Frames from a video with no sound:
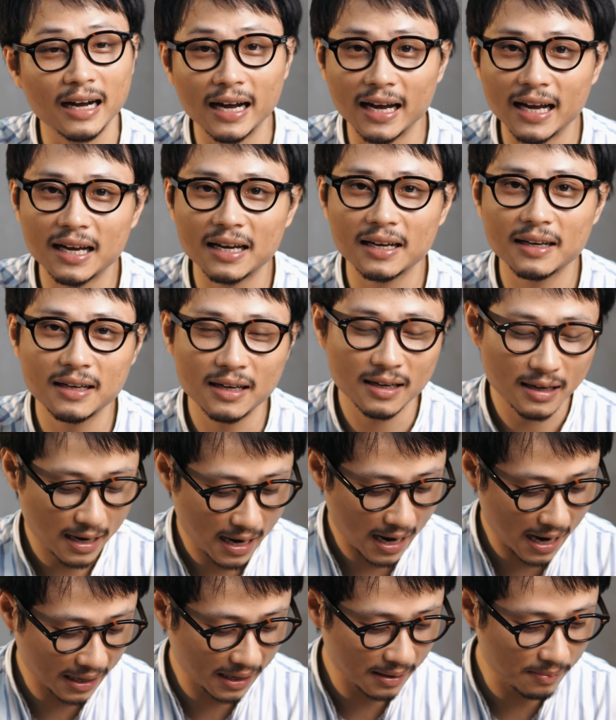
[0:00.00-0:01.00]
nghệ
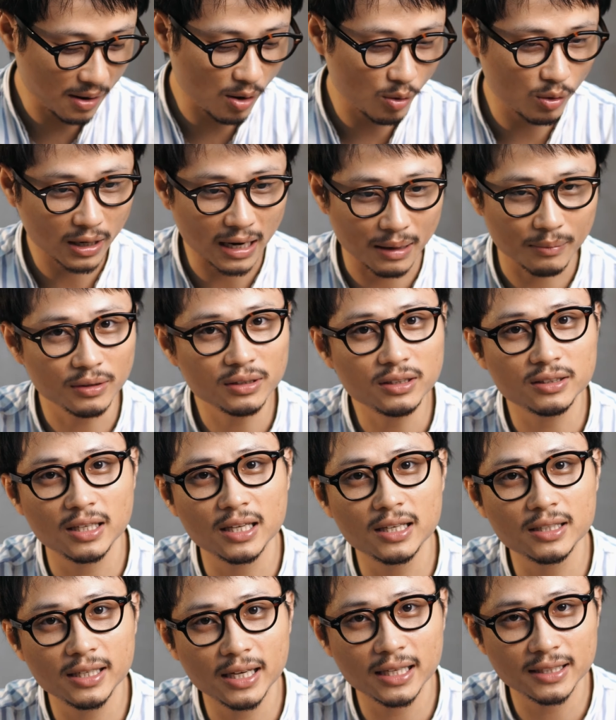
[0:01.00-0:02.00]
hai cái màu là cảm ứng
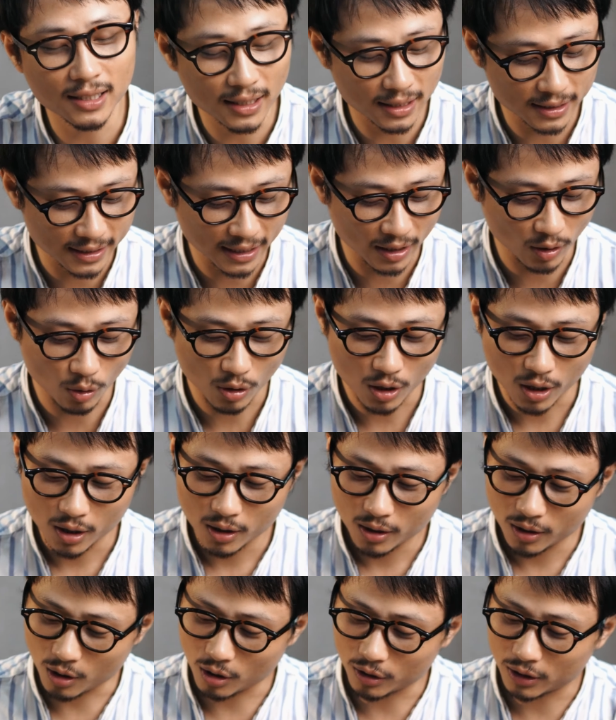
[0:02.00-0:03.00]
thiên nhiên rất là nhiều
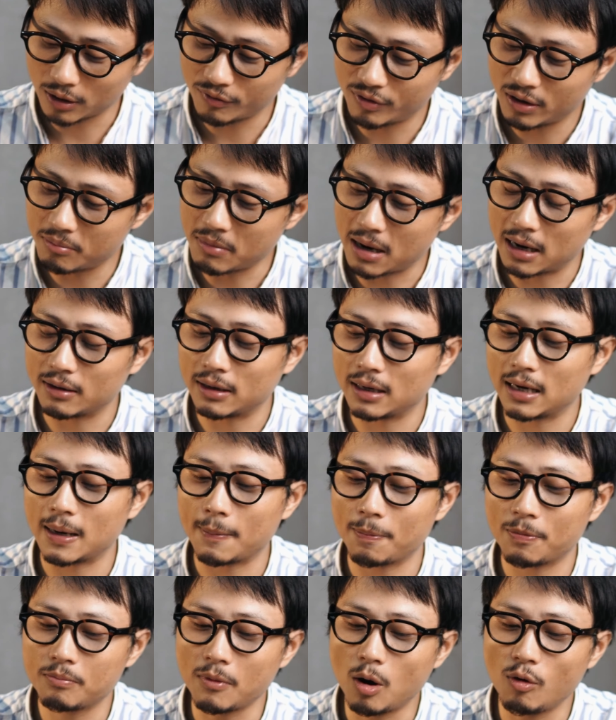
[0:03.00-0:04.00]
còn cái phiên bản
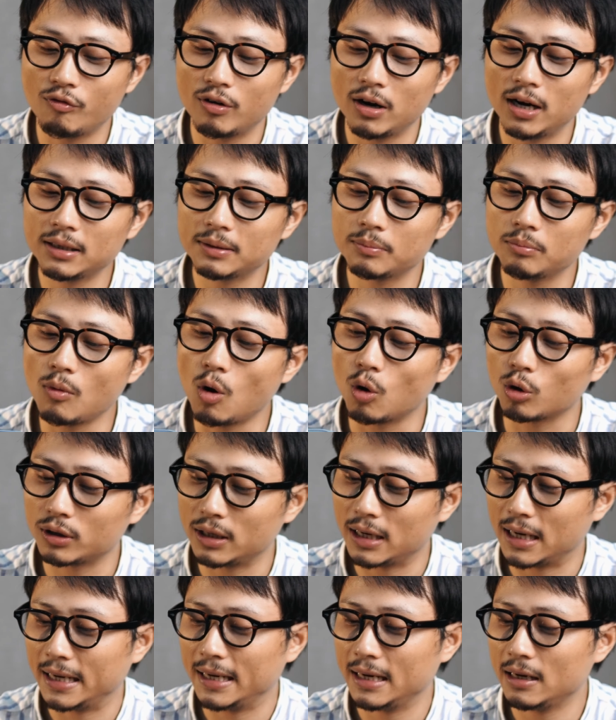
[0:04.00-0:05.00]
là uh, Bowflex
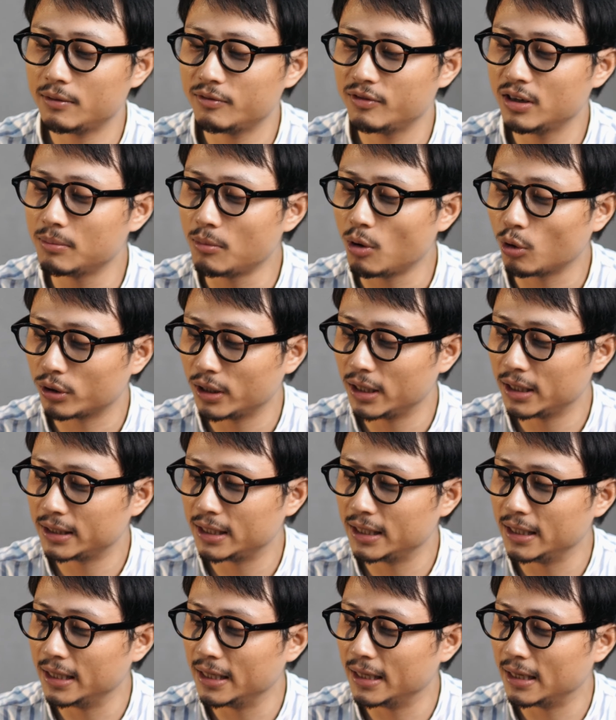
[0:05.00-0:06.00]
1 này V1 ấy,
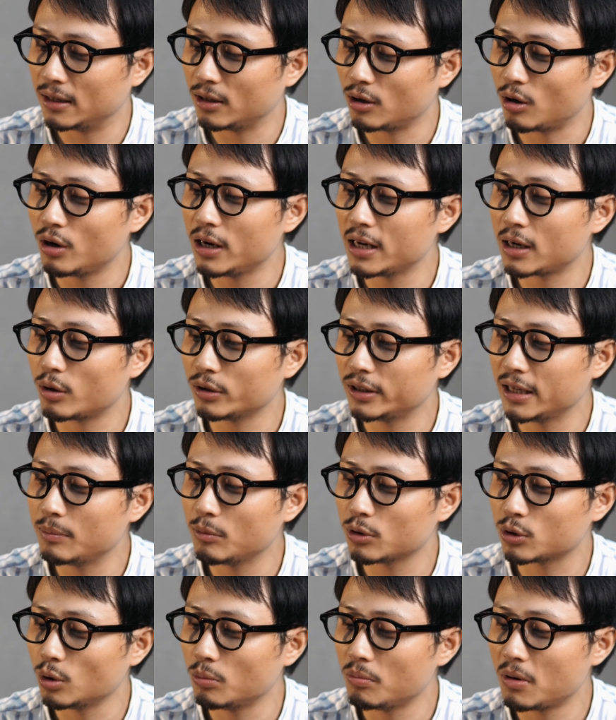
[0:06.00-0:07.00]
thì à, nó lại có thêm
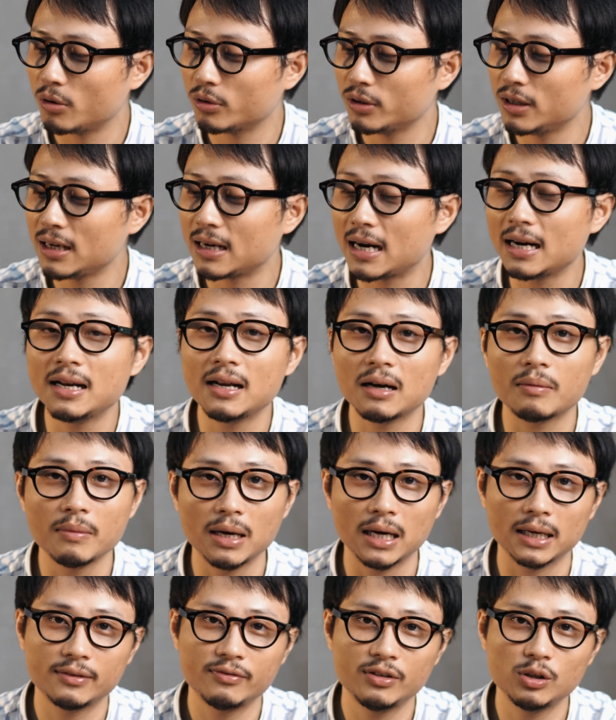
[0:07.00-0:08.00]
một số màu rất khá là đặc
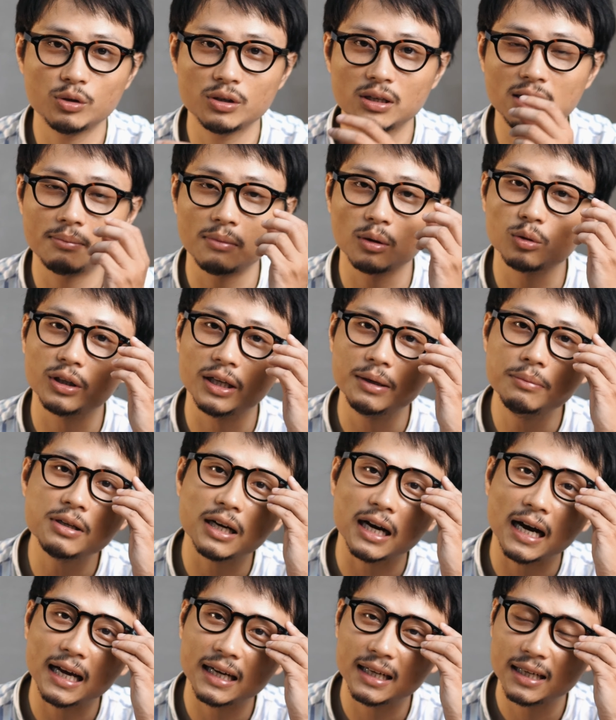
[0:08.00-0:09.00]
biệt ví dụ như là màu tím
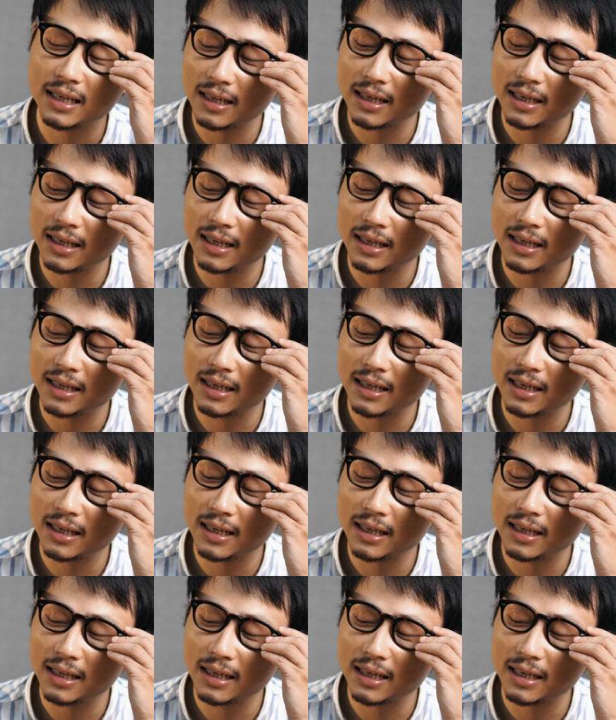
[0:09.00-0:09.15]
chẳng hạn